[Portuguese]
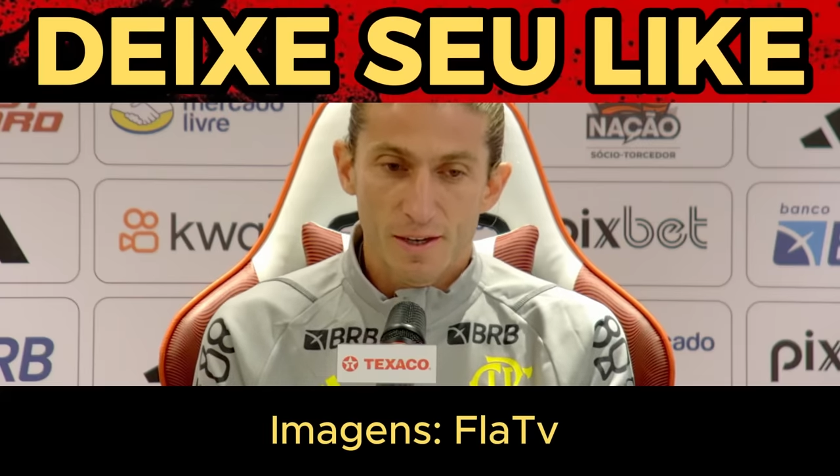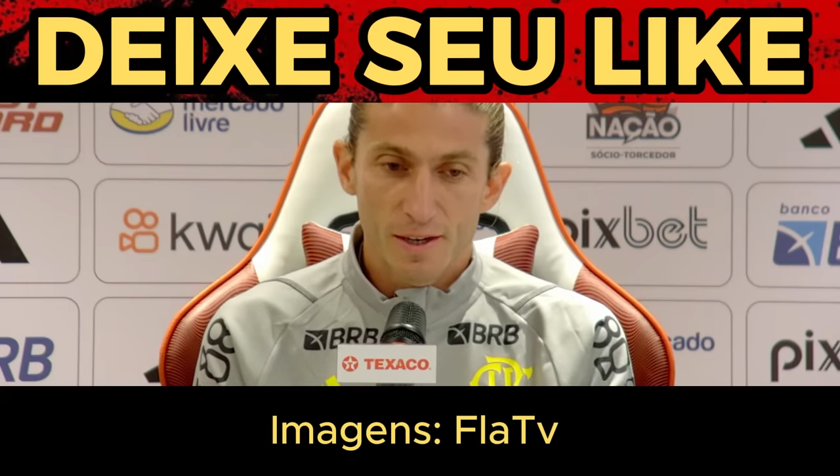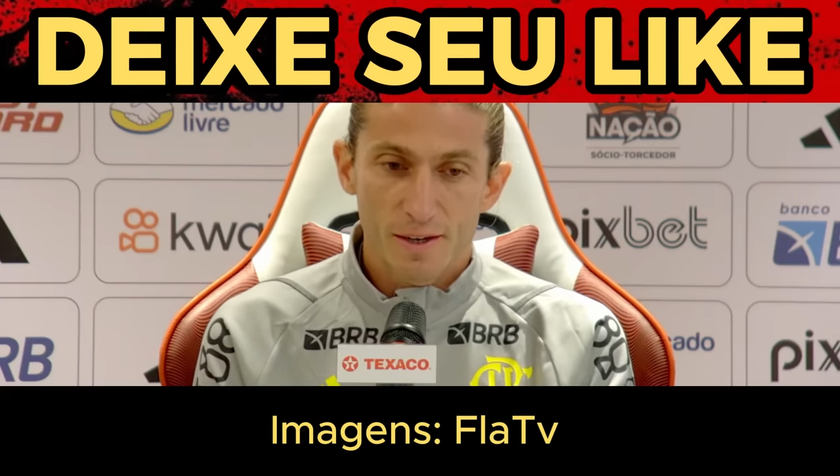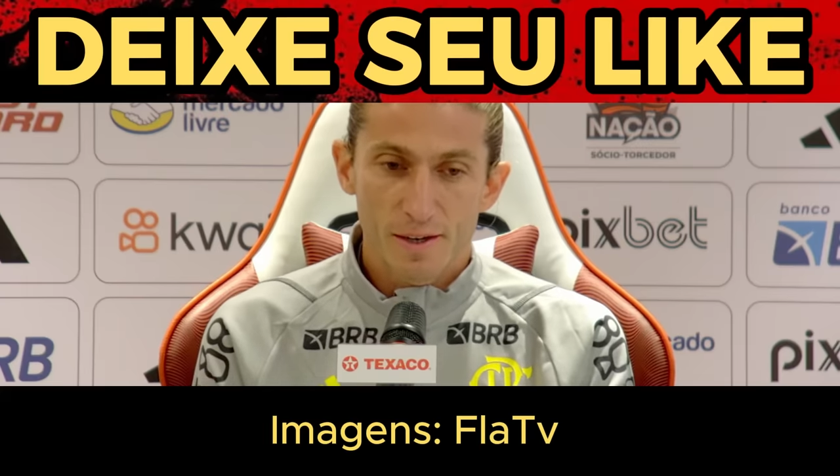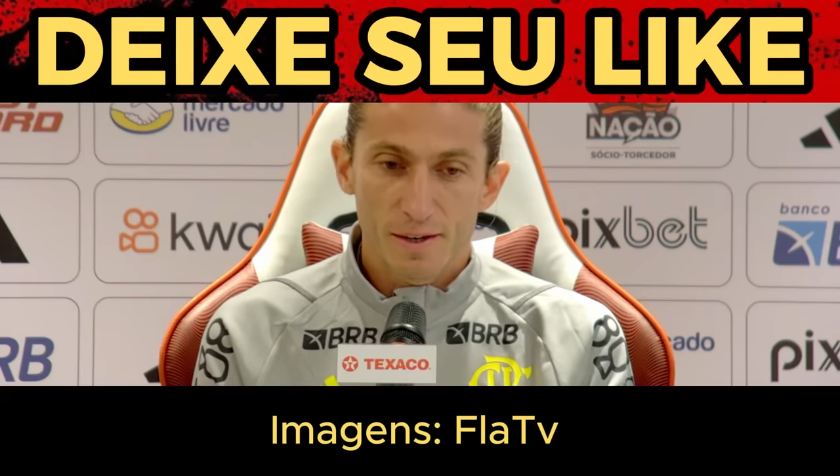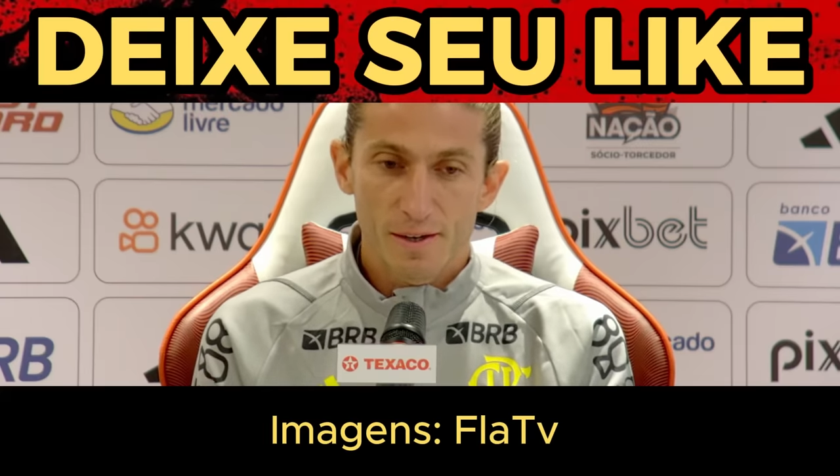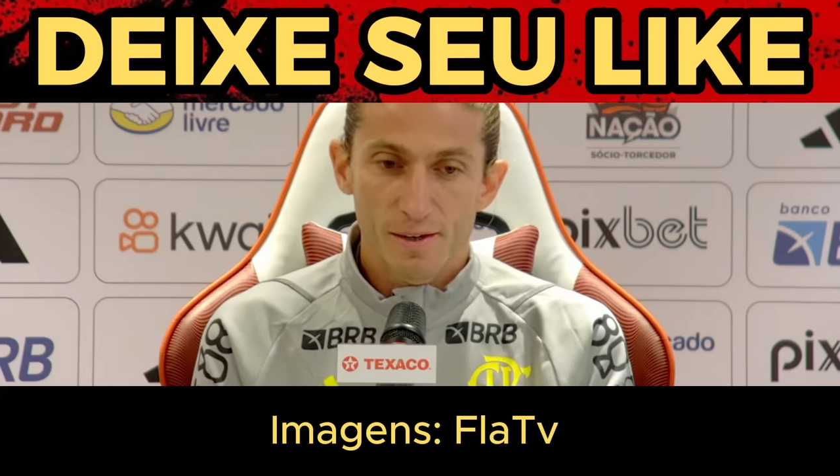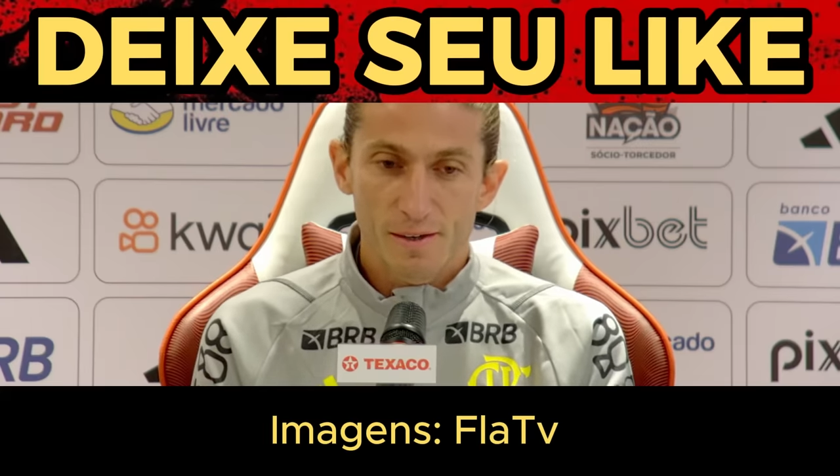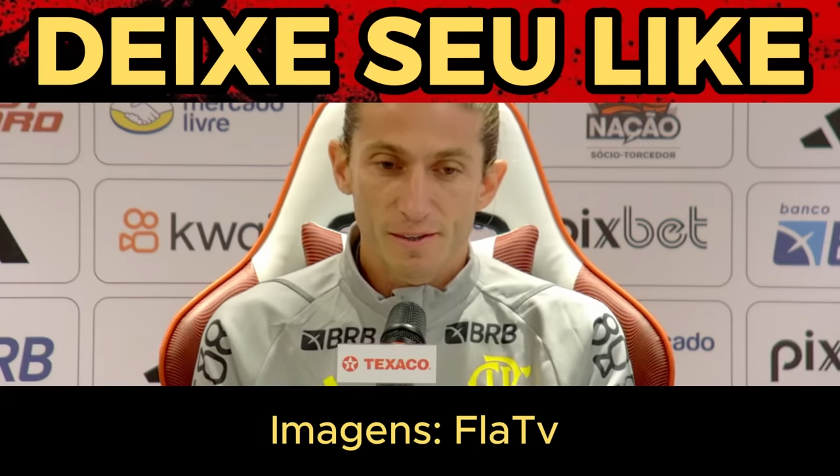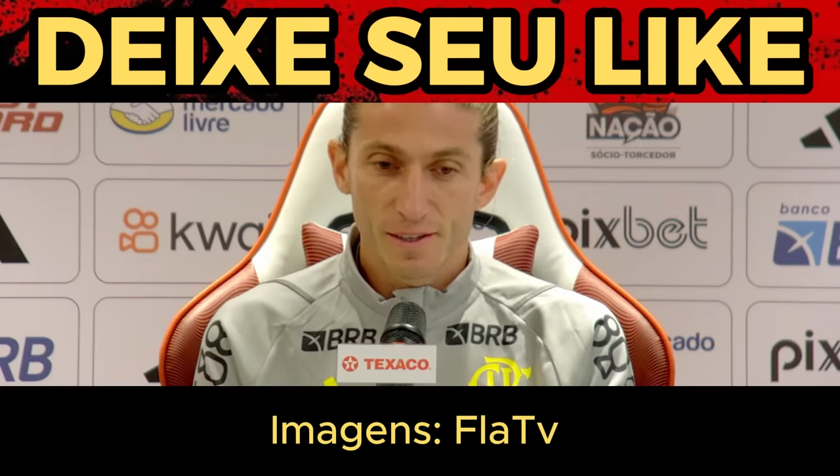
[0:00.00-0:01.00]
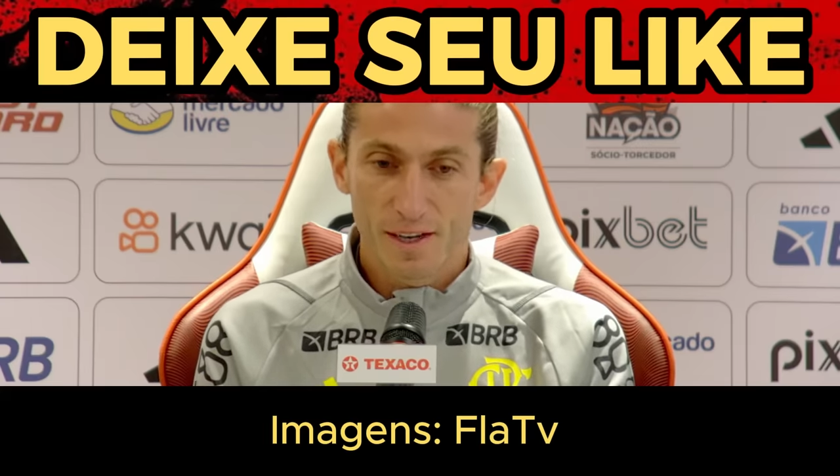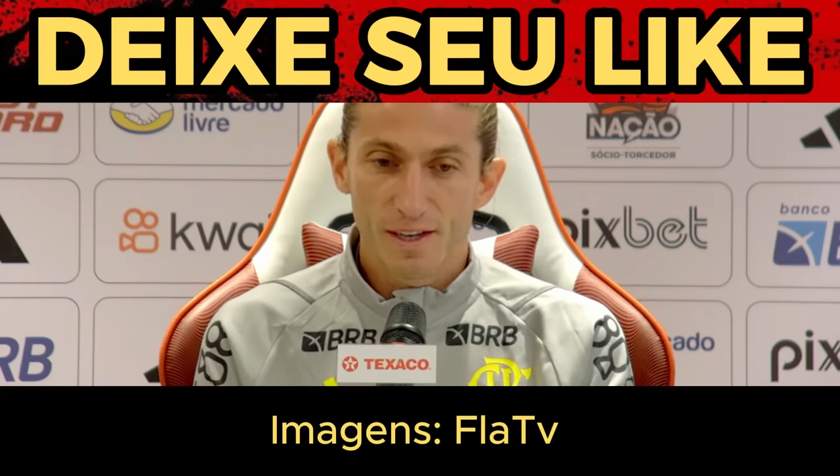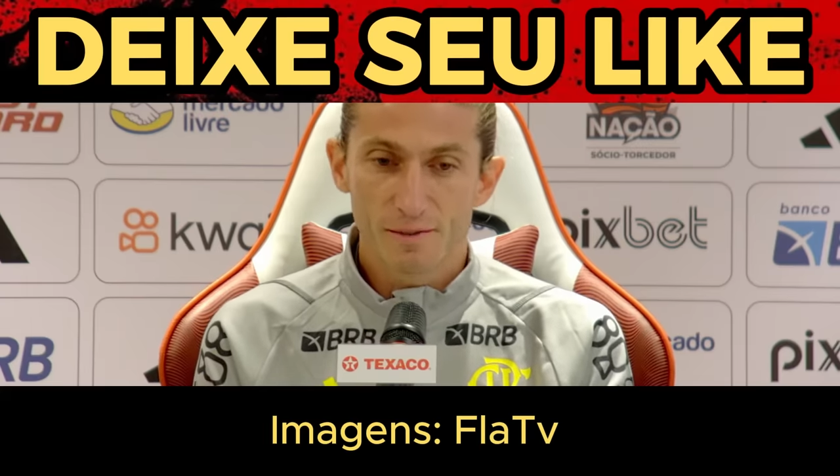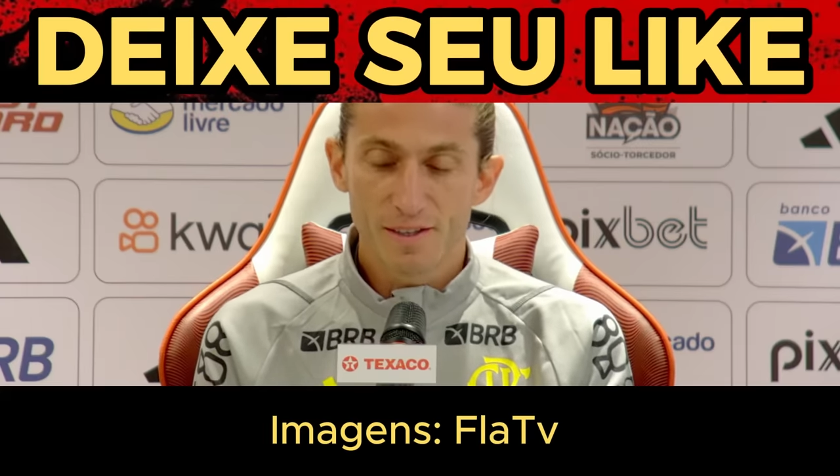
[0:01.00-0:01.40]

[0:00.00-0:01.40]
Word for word: é, se ele